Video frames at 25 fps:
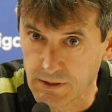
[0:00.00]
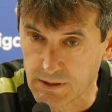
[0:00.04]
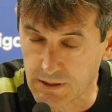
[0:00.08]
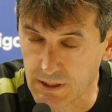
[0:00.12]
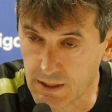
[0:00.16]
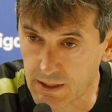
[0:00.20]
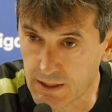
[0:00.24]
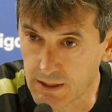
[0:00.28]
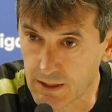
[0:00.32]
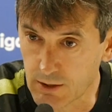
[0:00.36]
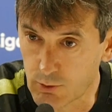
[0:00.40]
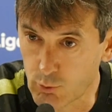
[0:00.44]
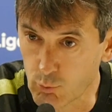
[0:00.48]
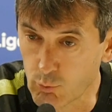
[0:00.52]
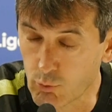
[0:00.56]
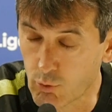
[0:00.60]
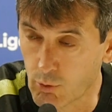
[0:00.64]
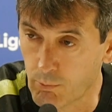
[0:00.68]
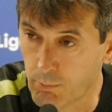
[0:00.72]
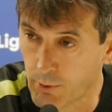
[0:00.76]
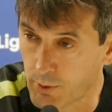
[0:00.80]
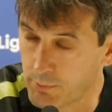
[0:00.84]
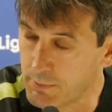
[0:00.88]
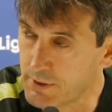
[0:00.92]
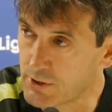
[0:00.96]
sí detecto un
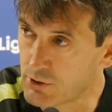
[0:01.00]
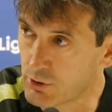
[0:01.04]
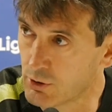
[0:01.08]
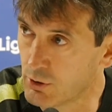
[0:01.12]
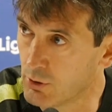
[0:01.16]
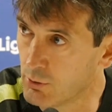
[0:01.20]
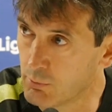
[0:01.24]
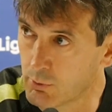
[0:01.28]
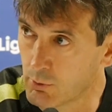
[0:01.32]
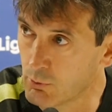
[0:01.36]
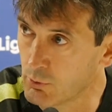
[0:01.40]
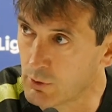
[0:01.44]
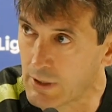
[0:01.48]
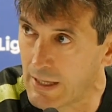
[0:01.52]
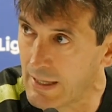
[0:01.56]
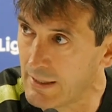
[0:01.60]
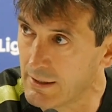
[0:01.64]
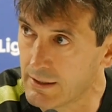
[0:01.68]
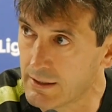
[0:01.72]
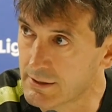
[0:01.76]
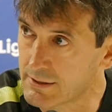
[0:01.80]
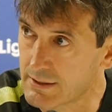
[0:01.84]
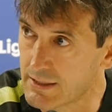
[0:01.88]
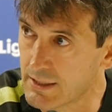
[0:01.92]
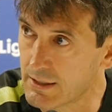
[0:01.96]
compromiso
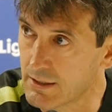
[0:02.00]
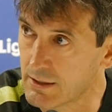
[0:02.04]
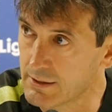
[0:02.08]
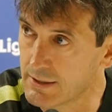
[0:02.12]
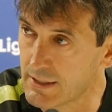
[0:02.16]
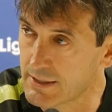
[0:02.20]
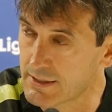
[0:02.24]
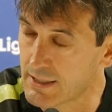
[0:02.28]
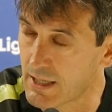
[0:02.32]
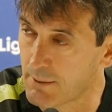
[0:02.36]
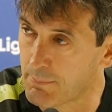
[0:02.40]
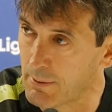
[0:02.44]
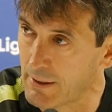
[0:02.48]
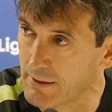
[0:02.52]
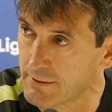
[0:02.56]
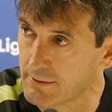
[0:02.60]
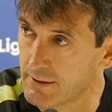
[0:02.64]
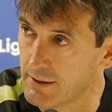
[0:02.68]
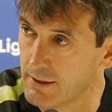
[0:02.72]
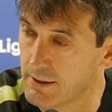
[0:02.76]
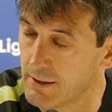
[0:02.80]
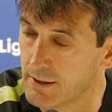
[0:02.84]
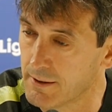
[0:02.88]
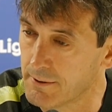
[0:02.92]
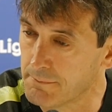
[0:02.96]
brutal este, de, esta
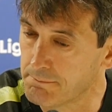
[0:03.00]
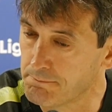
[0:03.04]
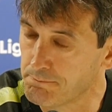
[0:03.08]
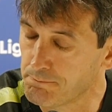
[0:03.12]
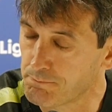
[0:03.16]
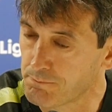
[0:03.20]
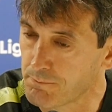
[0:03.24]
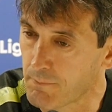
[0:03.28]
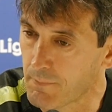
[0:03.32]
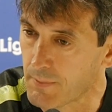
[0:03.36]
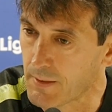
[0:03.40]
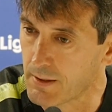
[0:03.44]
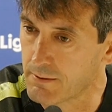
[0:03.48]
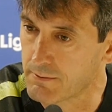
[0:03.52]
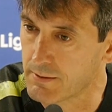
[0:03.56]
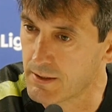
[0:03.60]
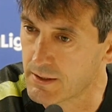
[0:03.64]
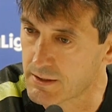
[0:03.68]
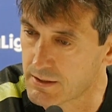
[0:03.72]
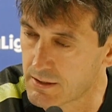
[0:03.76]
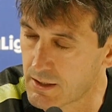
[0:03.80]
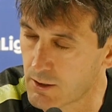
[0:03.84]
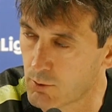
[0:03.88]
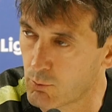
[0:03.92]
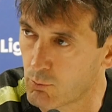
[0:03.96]
plantilla,
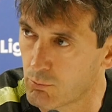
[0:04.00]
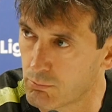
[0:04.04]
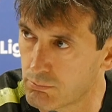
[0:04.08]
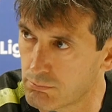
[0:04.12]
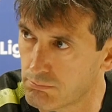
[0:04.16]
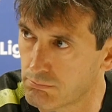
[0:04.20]
de este,